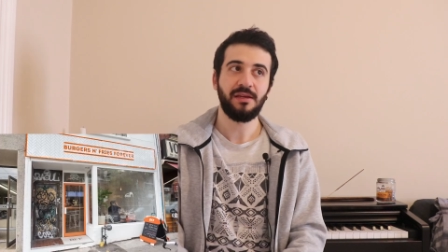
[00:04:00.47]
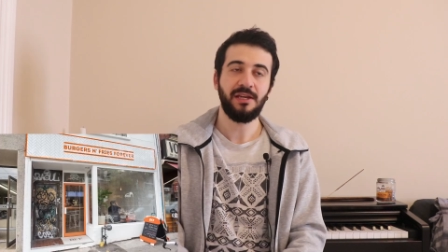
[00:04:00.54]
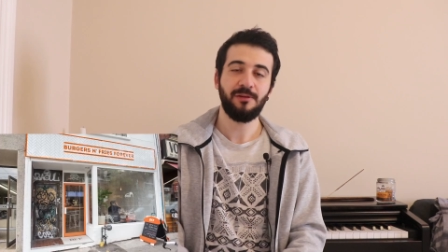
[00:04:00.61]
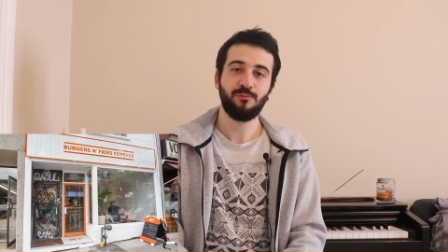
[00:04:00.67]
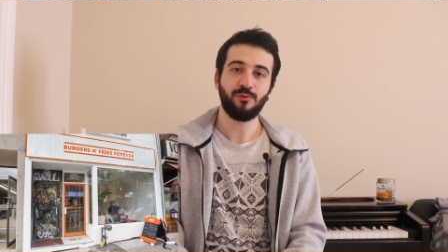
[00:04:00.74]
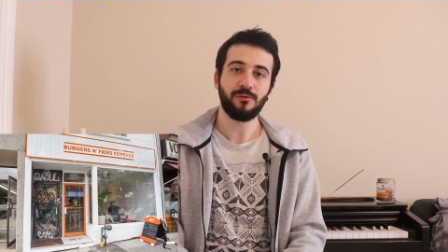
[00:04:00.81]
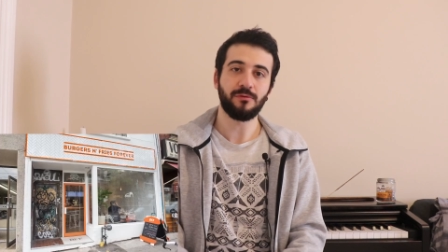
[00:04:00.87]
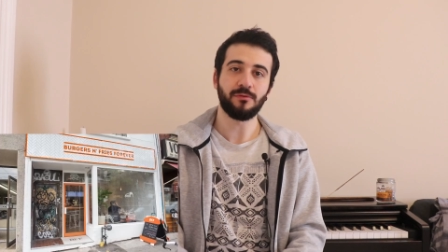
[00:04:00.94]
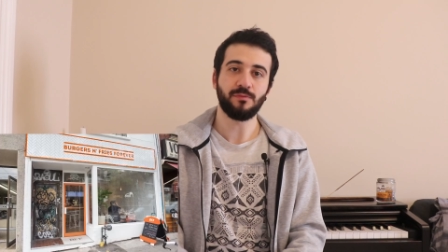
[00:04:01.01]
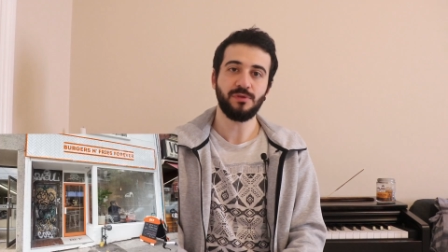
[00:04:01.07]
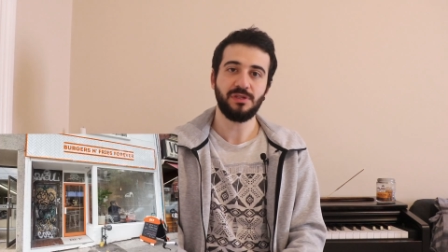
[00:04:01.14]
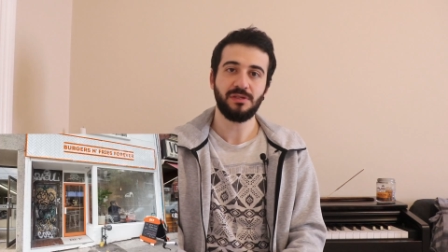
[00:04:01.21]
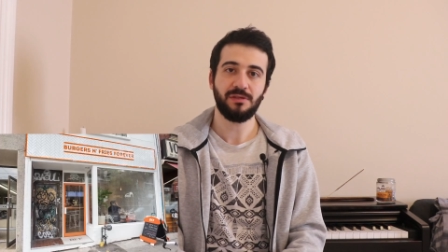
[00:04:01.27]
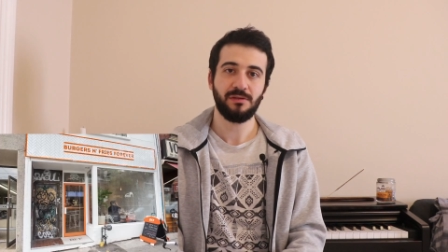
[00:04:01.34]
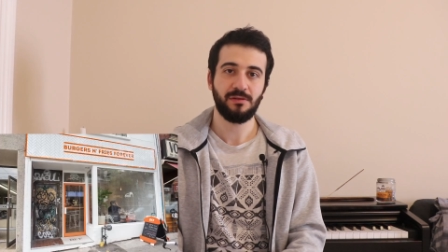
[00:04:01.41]
İlk bulduğum
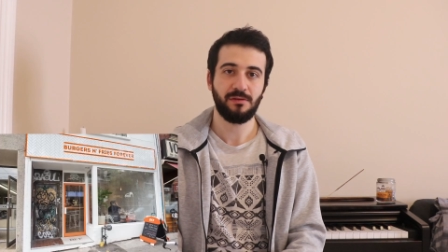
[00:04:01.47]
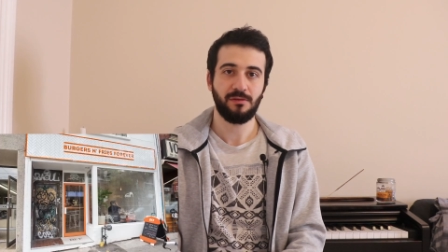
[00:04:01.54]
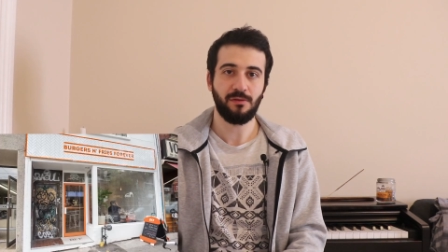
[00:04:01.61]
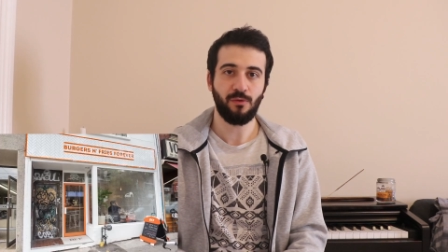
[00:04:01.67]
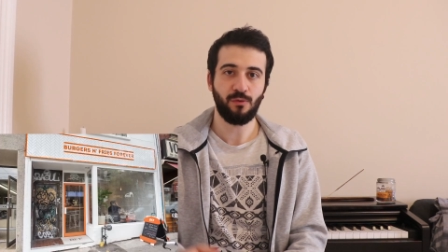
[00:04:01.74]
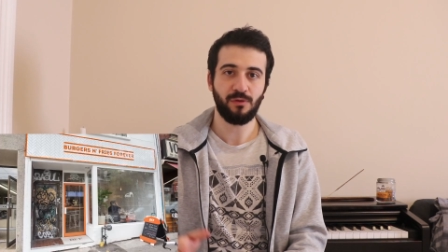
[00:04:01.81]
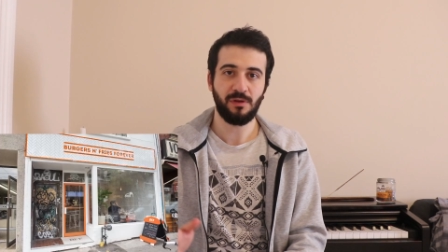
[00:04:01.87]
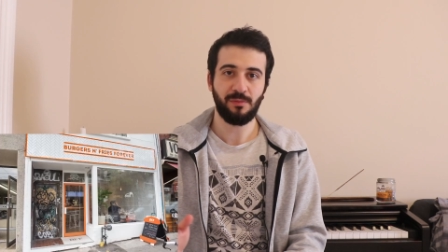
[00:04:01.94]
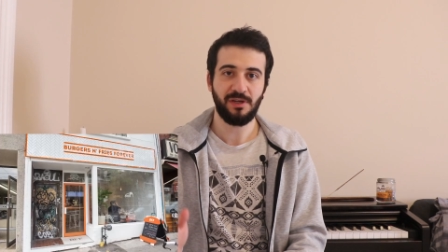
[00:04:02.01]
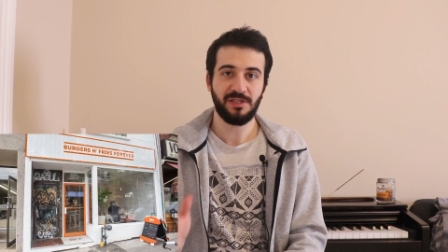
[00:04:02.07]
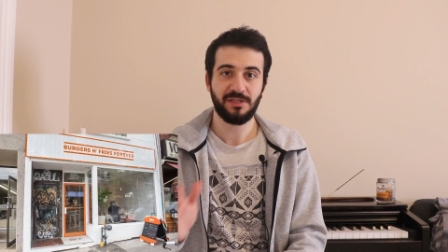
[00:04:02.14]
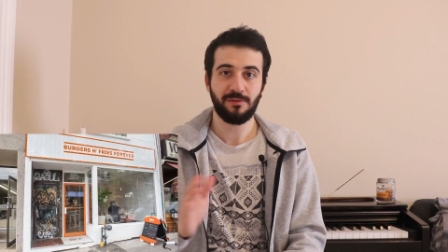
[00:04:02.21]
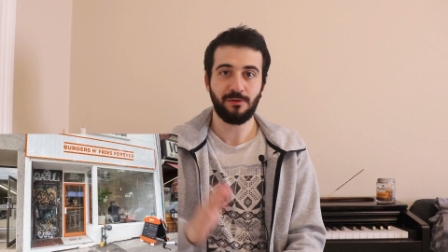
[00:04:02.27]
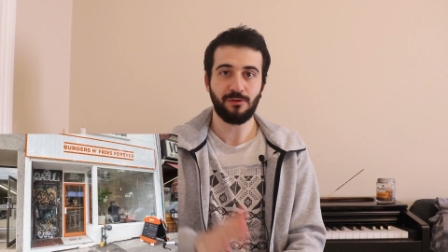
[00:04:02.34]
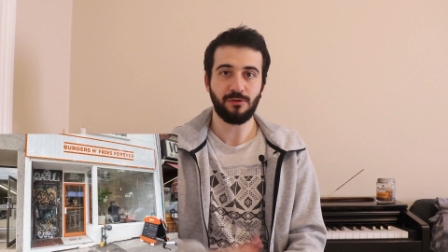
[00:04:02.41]
iş okula
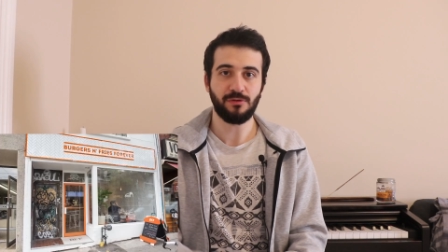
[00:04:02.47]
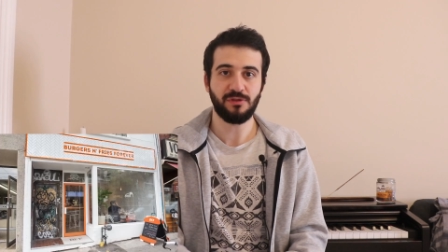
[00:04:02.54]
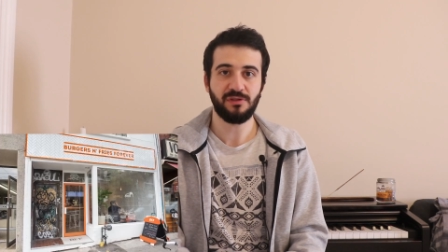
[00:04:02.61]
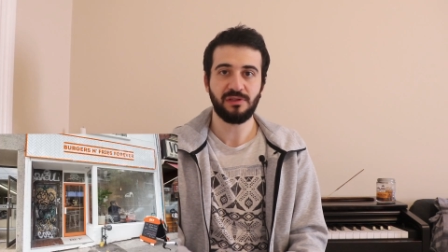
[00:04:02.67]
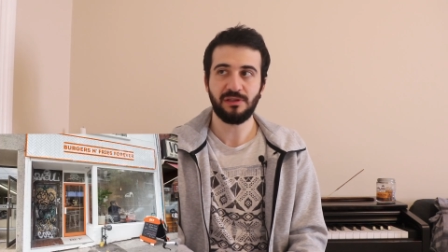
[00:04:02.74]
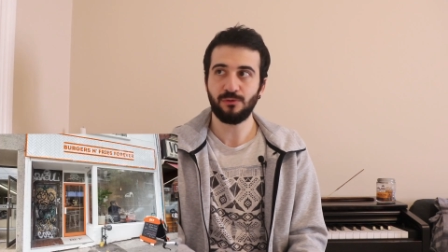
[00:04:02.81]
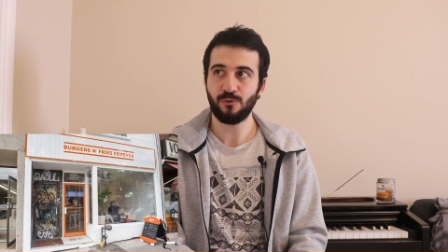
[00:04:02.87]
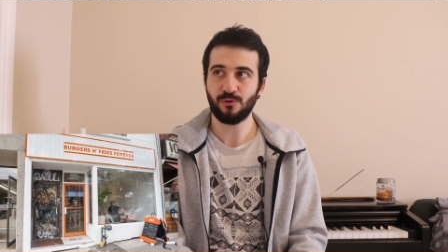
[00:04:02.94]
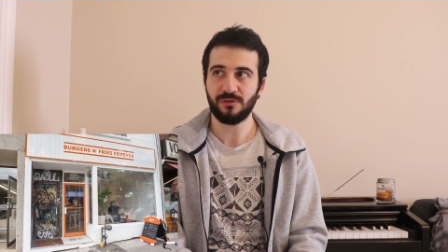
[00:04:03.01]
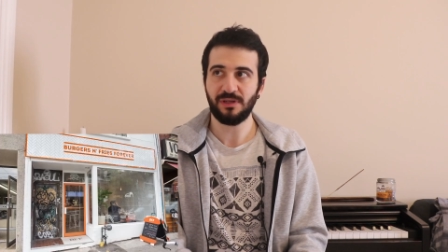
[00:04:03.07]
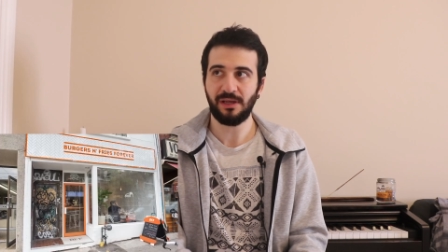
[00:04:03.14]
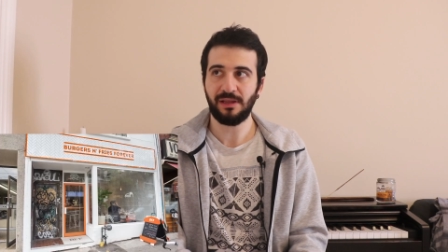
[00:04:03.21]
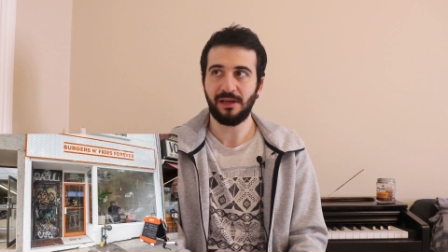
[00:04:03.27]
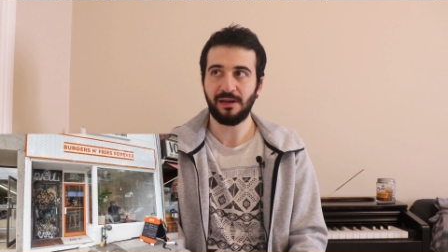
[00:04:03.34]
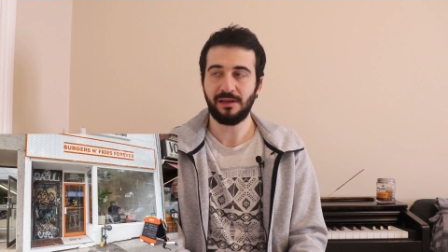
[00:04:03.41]
başlamadan önce dil
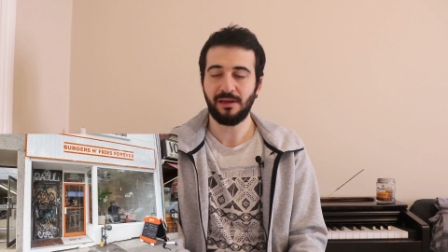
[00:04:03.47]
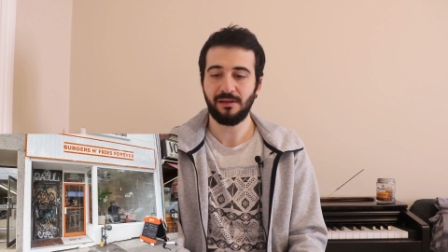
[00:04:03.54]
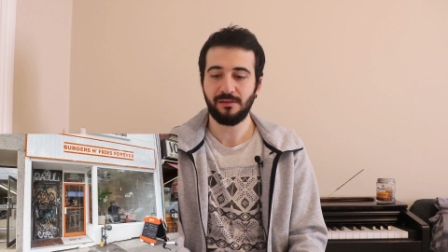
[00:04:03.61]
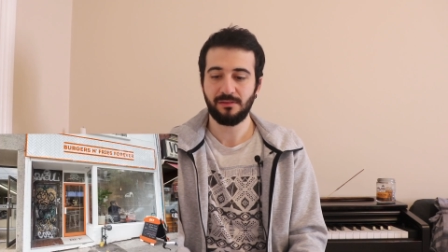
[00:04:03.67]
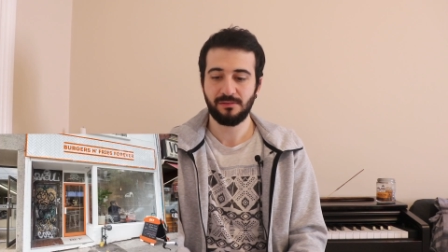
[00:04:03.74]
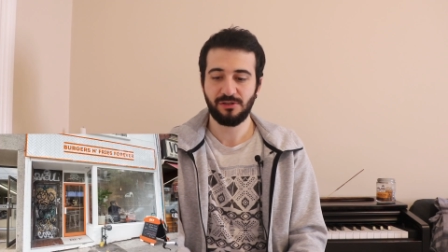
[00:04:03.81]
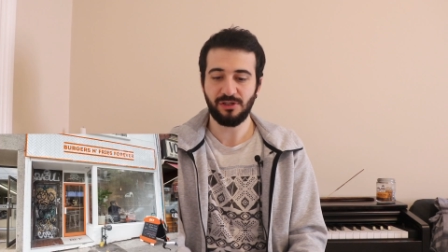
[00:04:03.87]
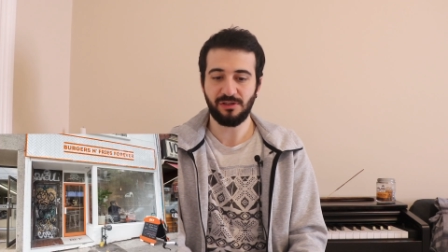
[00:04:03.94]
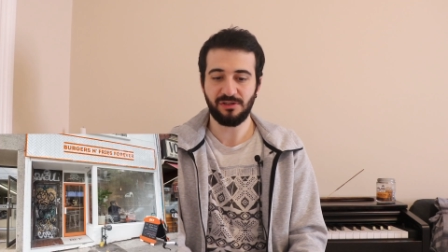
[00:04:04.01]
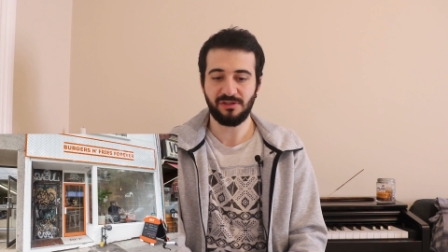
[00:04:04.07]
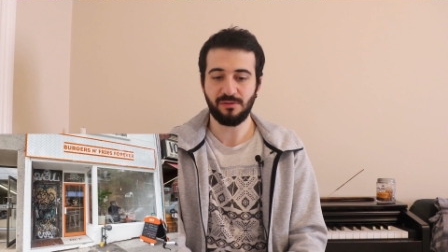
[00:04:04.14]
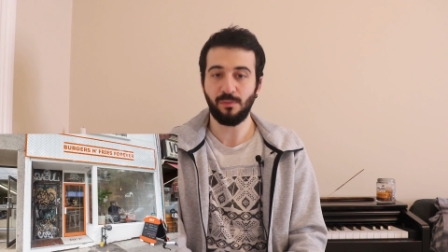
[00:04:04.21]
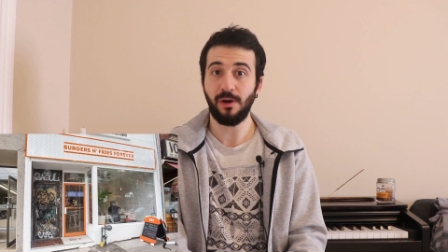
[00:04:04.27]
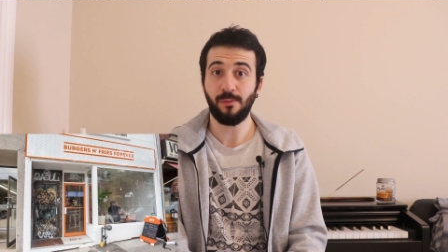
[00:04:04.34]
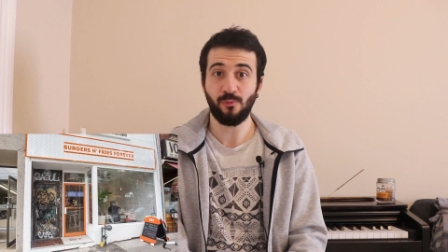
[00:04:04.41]
kursuna giderken
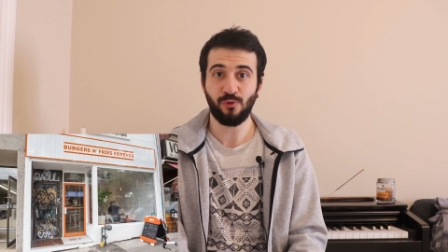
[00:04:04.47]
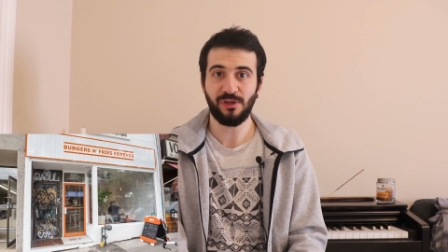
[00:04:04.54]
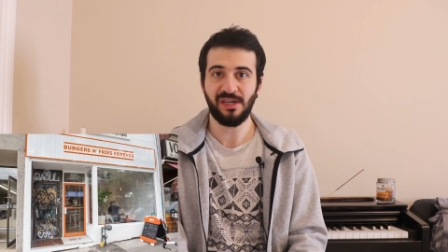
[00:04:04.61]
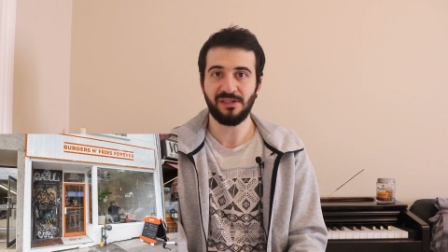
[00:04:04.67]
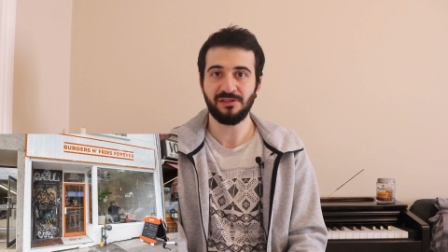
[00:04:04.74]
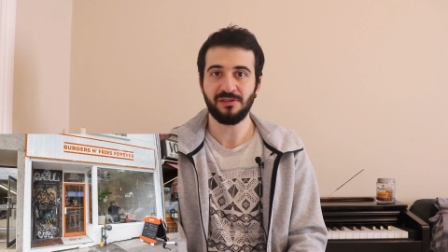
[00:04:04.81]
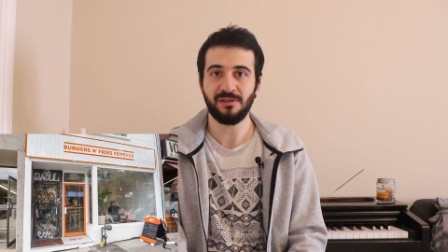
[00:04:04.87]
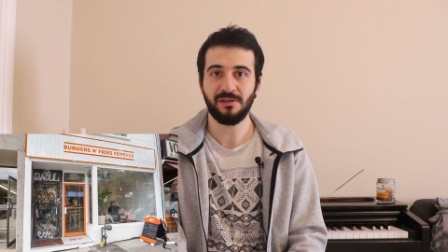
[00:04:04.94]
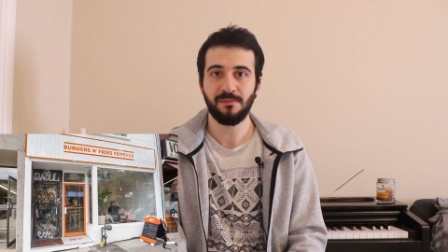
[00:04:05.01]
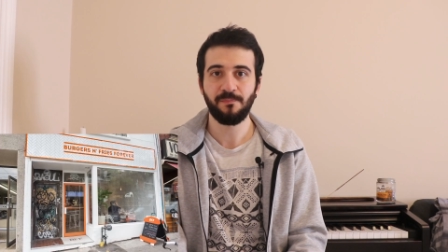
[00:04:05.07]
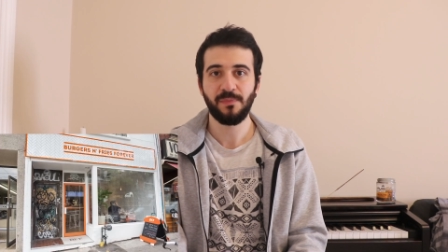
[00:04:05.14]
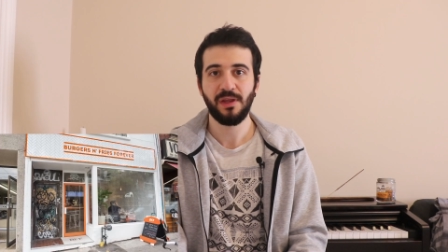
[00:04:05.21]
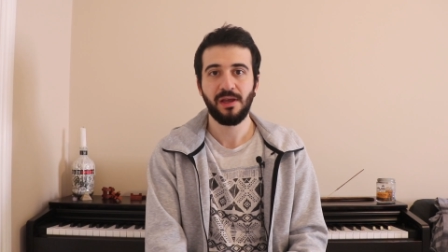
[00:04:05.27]
çalıştığım hamburgerciydi.